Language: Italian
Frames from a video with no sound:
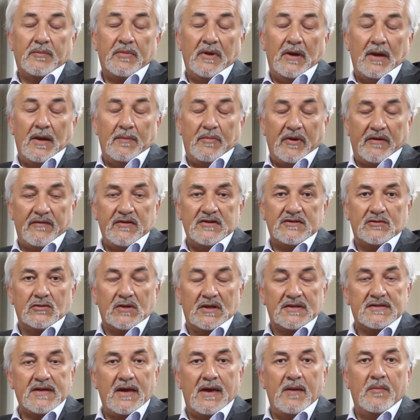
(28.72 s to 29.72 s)
è previsto
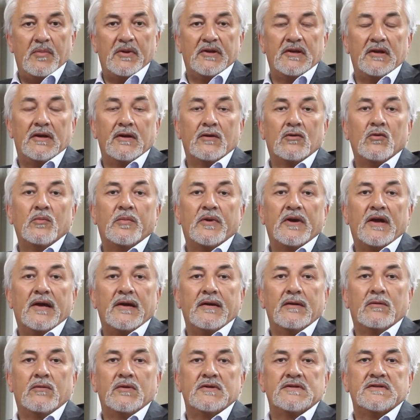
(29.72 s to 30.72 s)
da sempre di
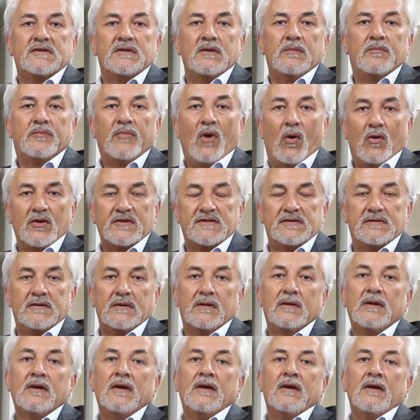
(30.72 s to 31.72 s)
recuperare questi
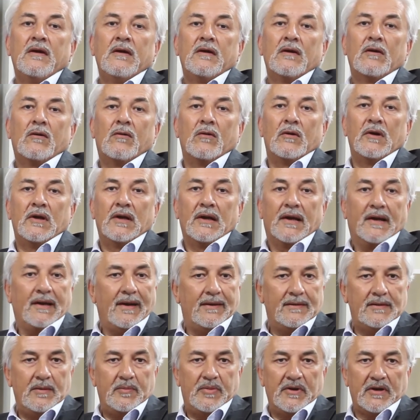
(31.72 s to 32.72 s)
posti con il
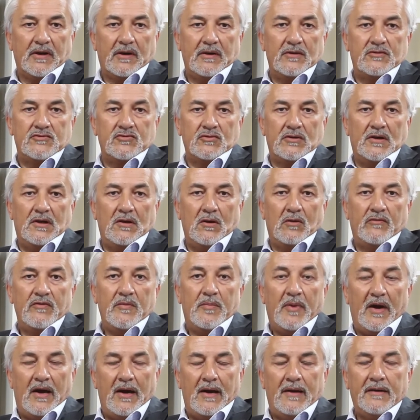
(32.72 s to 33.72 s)
grande parcheggio del
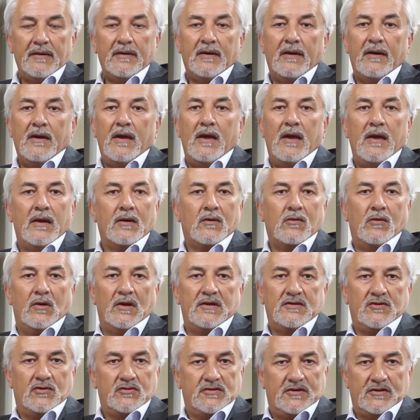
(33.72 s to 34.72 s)
Novi Park e con
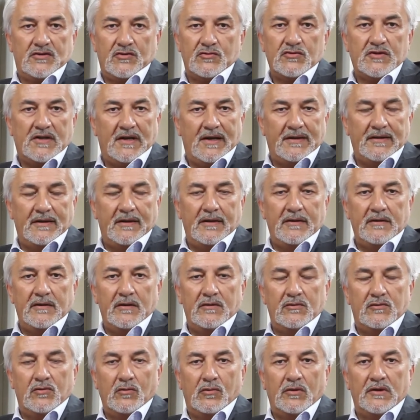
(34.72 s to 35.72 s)
la sosta su strada nei
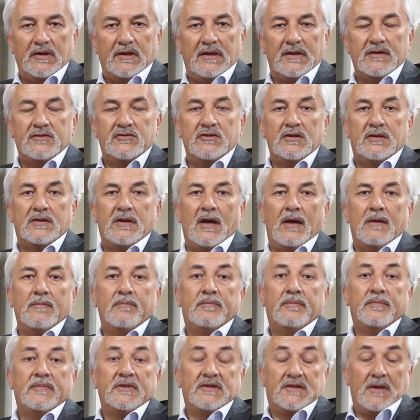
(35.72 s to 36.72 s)
dintorni della città.
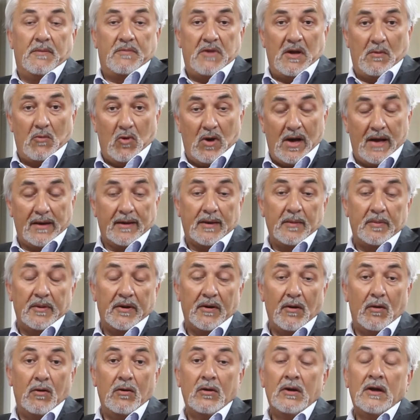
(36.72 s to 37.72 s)
Sappiamo anche
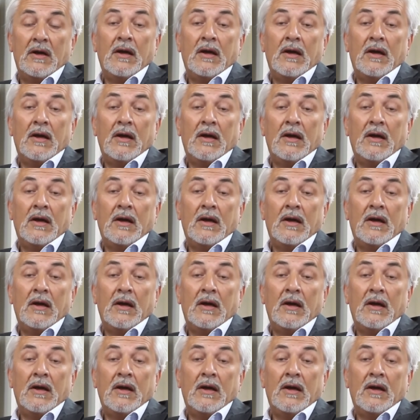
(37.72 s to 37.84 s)
però